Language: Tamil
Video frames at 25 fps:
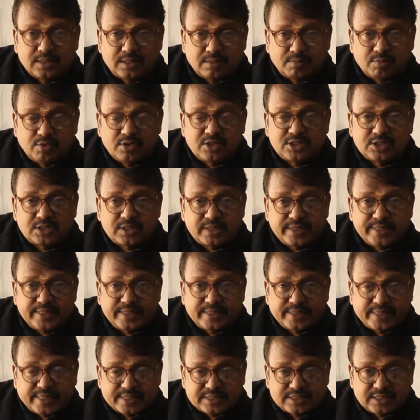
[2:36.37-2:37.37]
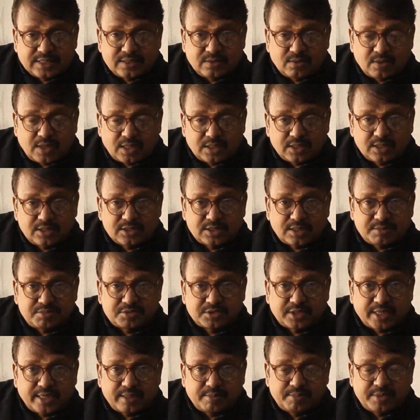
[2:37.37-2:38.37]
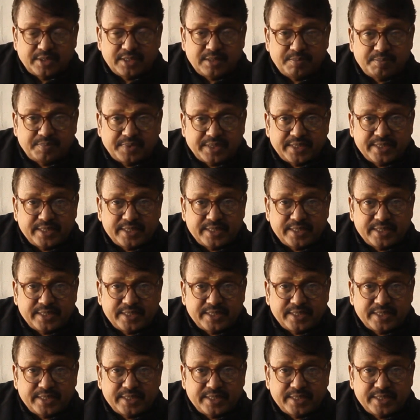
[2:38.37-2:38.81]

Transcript: இந்த புல் ஸ்ட்ரீட் கசினோ அதுக்கு சப்ஸ்கிரைப் பண்ணி